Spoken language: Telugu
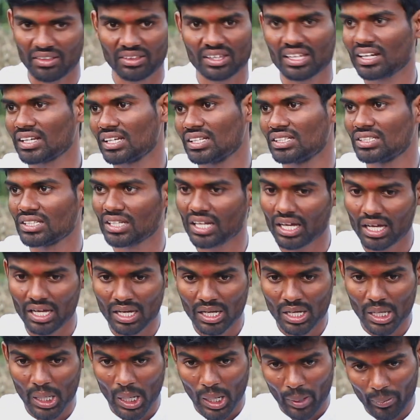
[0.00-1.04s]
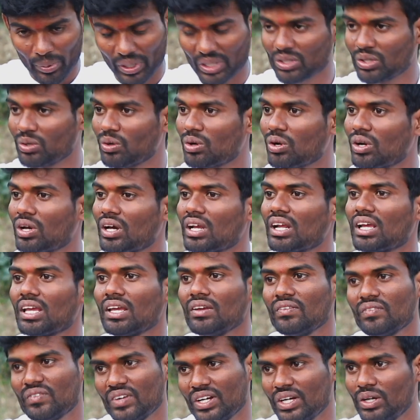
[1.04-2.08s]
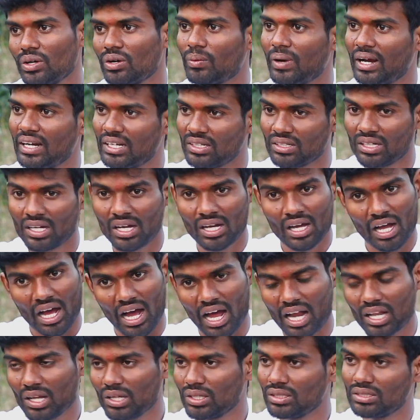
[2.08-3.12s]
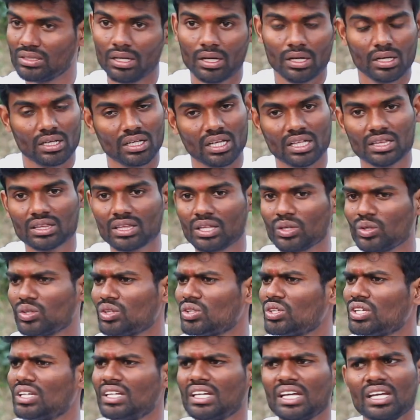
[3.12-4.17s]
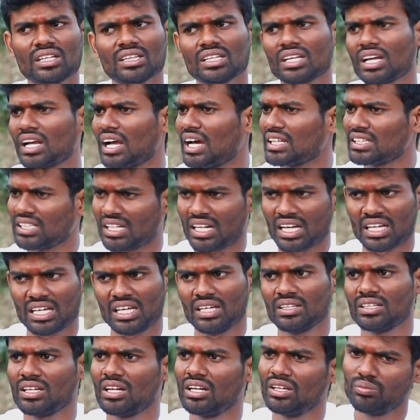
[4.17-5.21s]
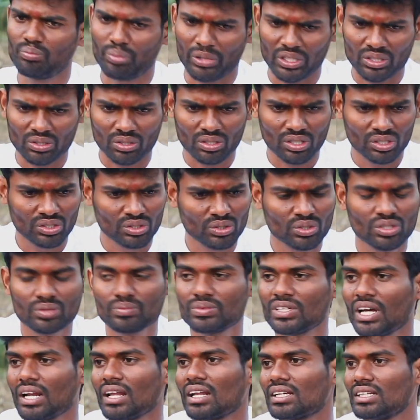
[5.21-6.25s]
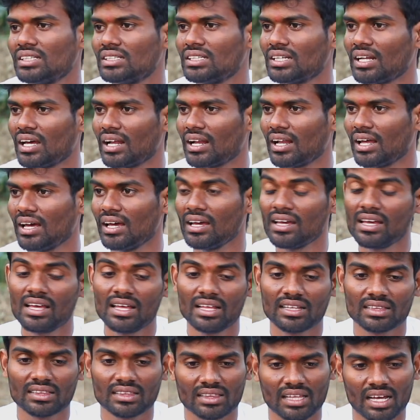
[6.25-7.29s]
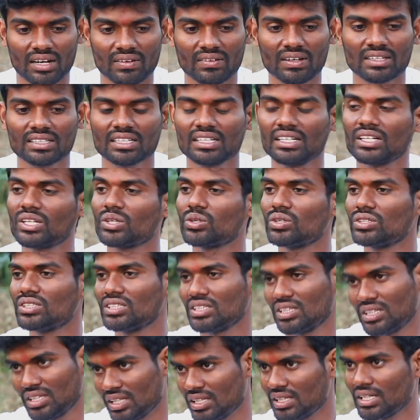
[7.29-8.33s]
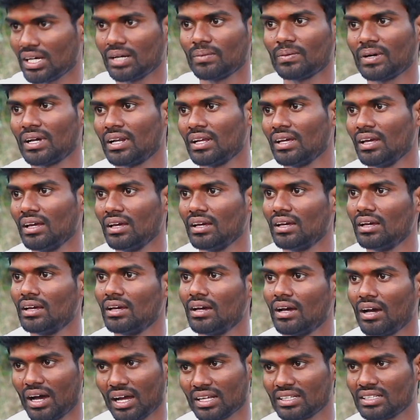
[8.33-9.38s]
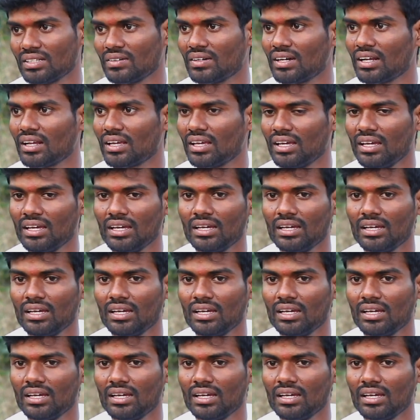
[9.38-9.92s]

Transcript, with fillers: అందరికి ఇచ్చిన ప్రతి ఒక్కరికి వీడియో బయట వాళ్ళు ఎంత ఉంది ఏంది కథ నాకు ఏంది తెలియదు ప్రతి ఒక్క యూట్యూబ్ ఛానల్కి ఇచ్చిన అన్న తర్వాత ఇంటికి వచ్చి తిందామని వచ్చేవారికి